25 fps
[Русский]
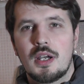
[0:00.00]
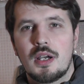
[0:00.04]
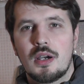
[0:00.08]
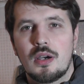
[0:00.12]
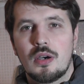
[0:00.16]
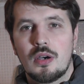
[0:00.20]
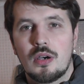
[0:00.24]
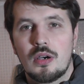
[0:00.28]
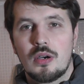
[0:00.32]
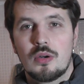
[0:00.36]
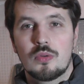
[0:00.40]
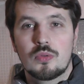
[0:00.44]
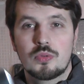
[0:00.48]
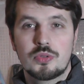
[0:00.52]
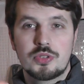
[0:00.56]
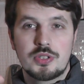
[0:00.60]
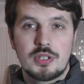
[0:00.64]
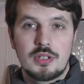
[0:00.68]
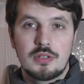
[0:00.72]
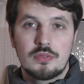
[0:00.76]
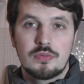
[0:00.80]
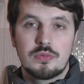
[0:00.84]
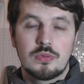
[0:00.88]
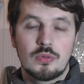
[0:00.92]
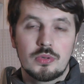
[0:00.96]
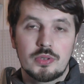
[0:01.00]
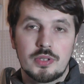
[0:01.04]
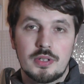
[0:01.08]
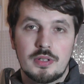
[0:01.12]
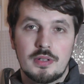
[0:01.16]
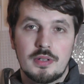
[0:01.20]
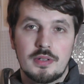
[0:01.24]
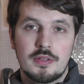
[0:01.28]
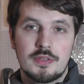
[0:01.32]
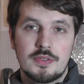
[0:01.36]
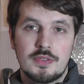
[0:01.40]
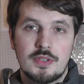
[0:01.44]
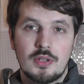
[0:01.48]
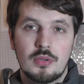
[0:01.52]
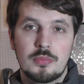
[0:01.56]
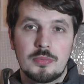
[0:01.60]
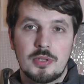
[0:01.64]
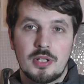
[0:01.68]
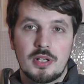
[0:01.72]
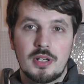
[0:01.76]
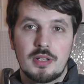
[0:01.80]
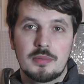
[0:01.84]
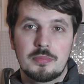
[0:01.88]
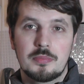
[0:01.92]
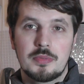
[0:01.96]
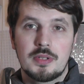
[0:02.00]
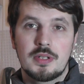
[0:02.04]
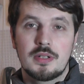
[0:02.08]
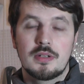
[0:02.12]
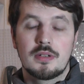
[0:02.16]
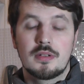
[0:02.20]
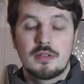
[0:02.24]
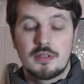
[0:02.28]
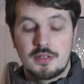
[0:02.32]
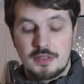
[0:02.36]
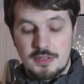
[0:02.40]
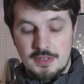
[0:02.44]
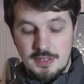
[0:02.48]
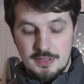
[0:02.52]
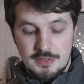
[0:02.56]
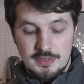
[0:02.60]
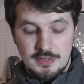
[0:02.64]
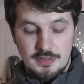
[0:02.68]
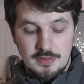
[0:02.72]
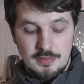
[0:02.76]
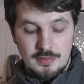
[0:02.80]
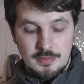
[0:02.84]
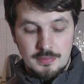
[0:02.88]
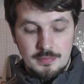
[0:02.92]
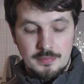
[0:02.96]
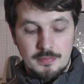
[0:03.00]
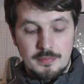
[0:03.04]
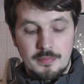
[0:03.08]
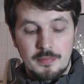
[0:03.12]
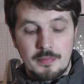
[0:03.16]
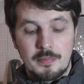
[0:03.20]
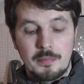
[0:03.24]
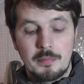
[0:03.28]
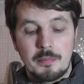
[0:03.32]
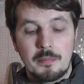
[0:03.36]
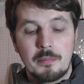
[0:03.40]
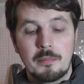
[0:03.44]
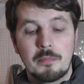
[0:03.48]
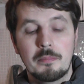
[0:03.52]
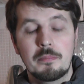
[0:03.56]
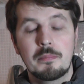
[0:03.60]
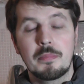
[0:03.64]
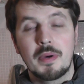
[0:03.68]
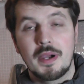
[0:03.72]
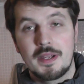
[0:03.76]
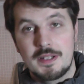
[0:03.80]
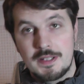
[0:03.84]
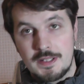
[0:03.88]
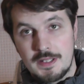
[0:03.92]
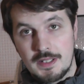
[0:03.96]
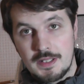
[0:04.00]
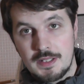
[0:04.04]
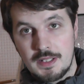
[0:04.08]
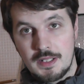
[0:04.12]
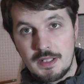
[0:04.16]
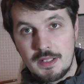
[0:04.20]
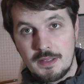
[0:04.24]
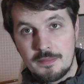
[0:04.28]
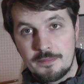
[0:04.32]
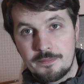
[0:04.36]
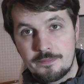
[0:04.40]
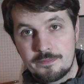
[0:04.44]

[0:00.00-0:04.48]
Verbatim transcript: а, у телефона Xiaomi Redmi 10. Поехали!